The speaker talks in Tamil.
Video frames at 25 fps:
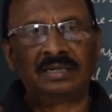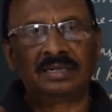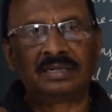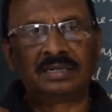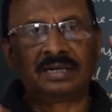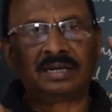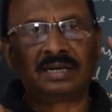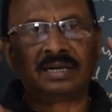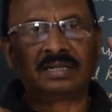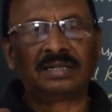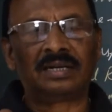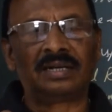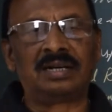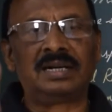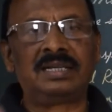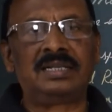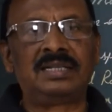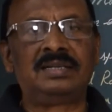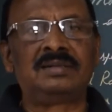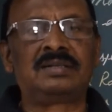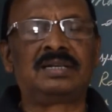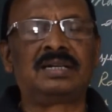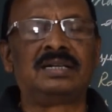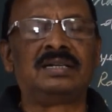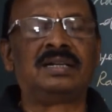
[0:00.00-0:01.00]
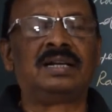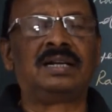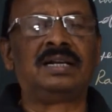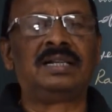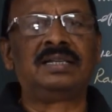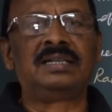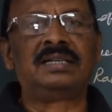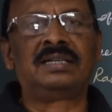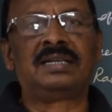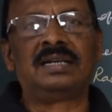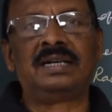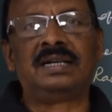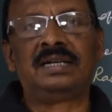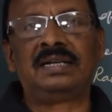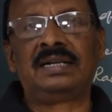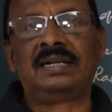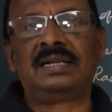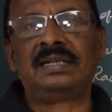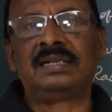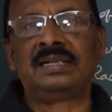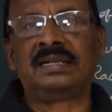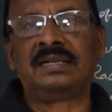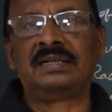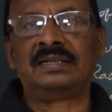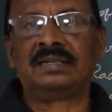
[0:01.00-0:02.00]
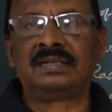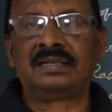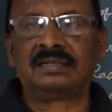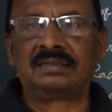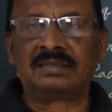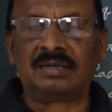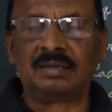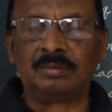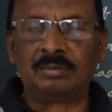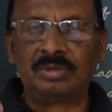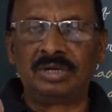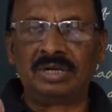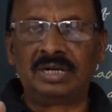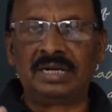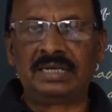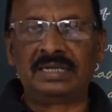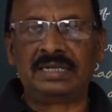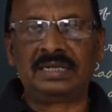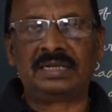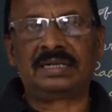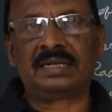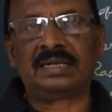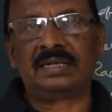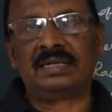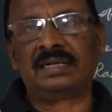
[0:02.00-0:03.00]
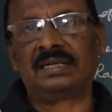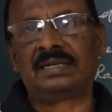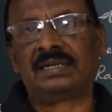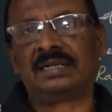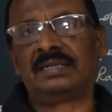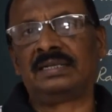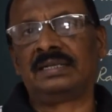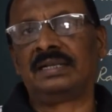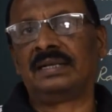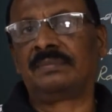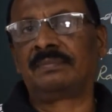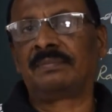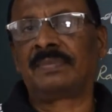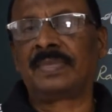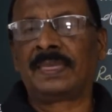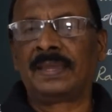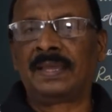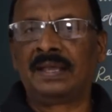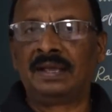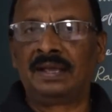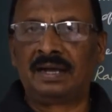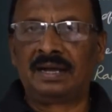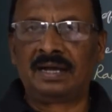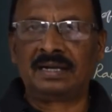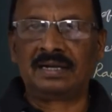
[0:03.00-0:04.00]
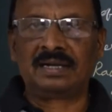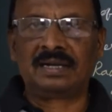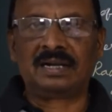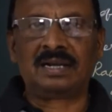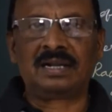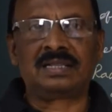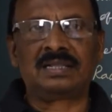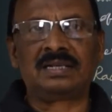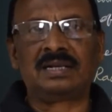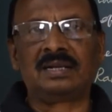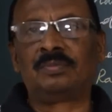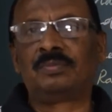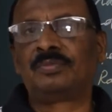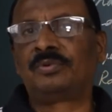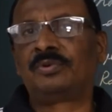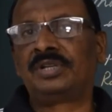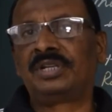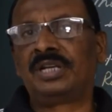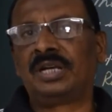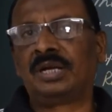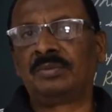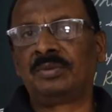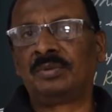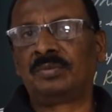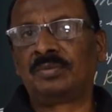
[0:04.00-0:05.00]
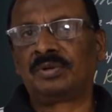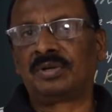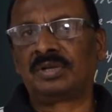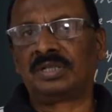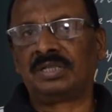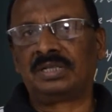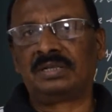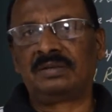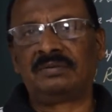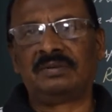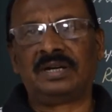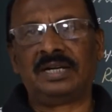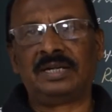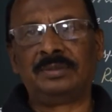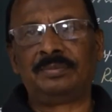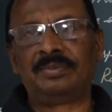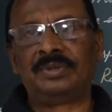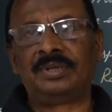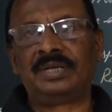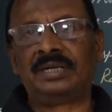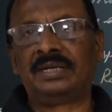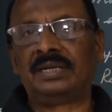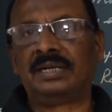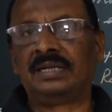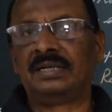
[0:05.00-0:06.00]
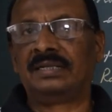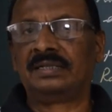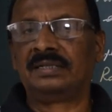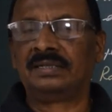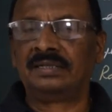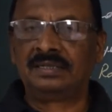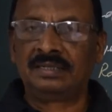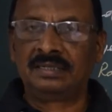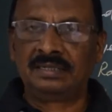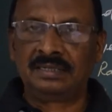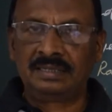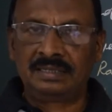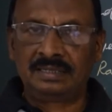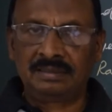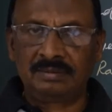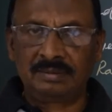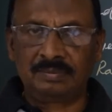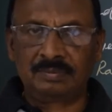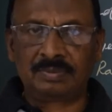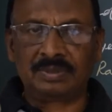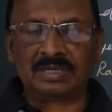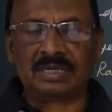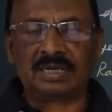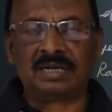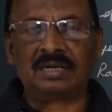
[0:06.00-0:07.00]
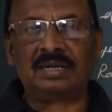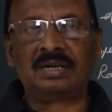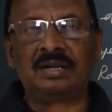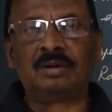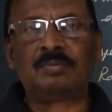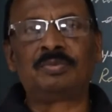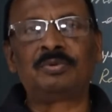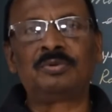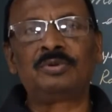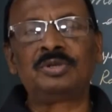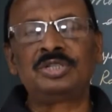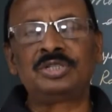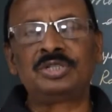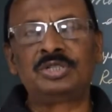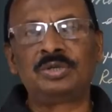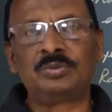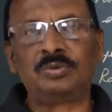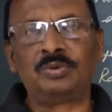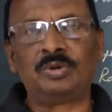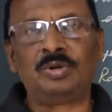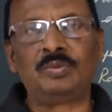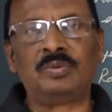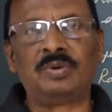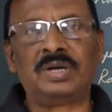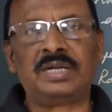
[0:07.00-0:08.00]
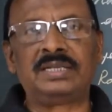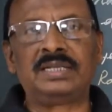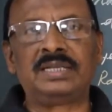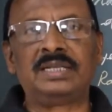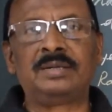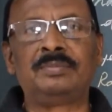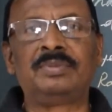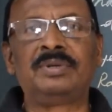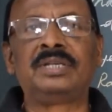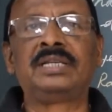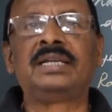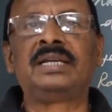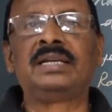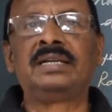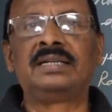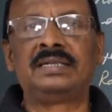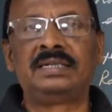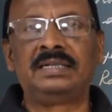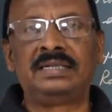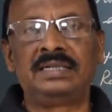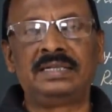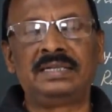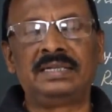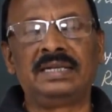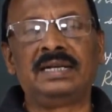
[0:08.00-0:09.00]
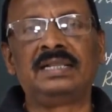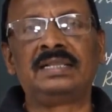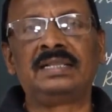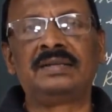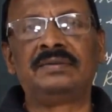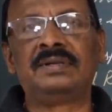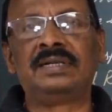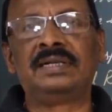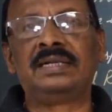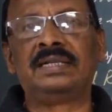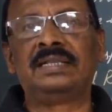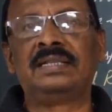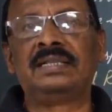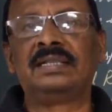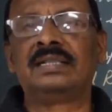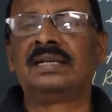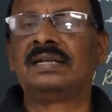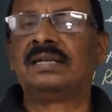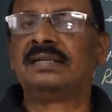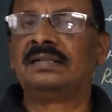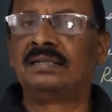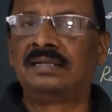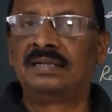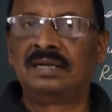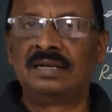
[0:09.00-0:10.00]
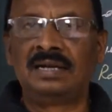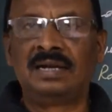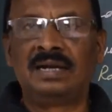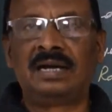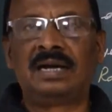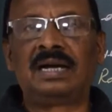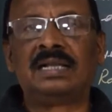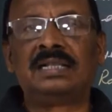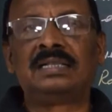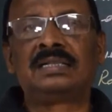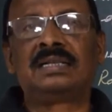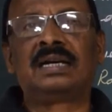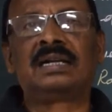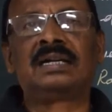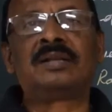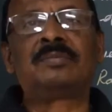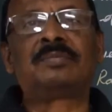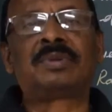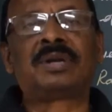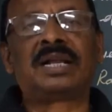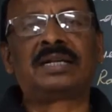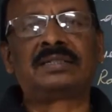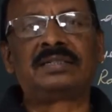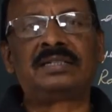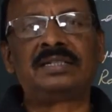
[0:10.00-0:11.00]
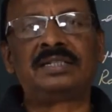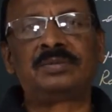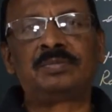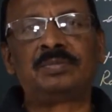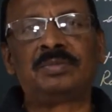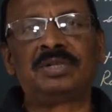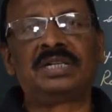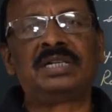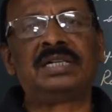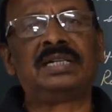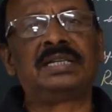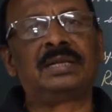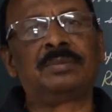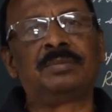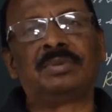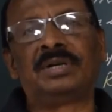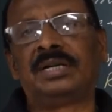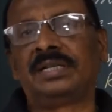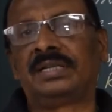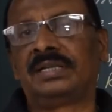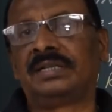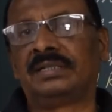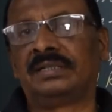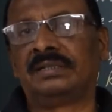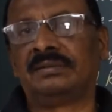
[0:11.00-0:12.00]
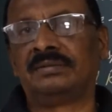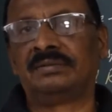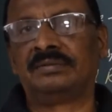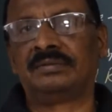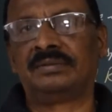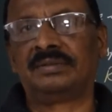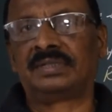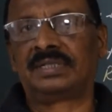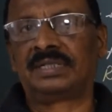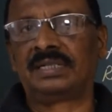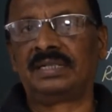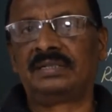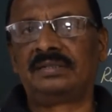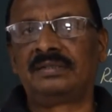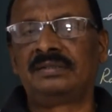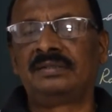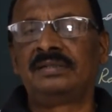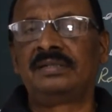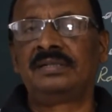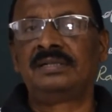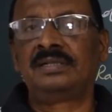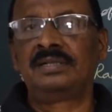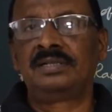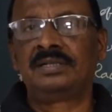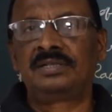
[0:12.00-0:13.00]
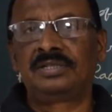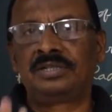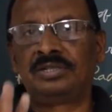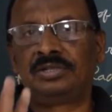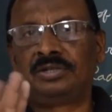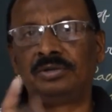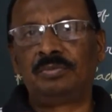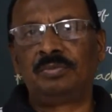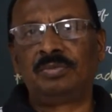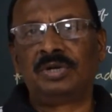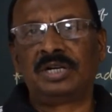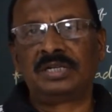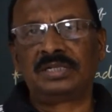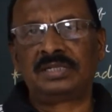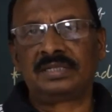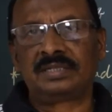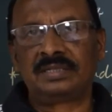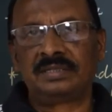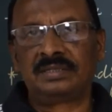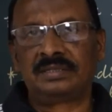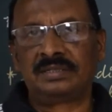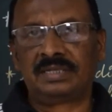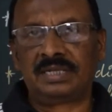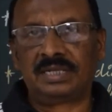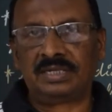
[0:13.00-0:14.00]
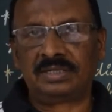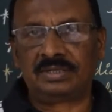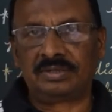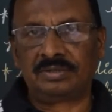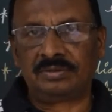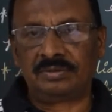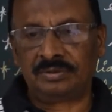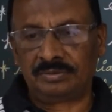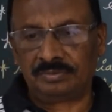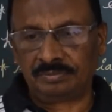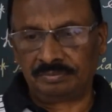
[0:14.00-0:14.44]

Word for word: காதாலையும் கண்ணாலையும் கேட்டுட்டிங்க தமிழ்லையே கேட்டிருக்கீங்க அதனால் அதில் புரியாமல் போகிறதுக்கு வாய்ப்பே இல்லை இப்போ நல்லா புரிஞ்சு உள் வாங்கியிருப்பீங்க இனி எழுத வேண்டியது தான் அதுக்கான ப்ராக்டிஸ் மட்டும் நீங்கள் பண்ணிக்கோங்க ஓகே சி யூ பாய்ஸ் தேங்க்யூ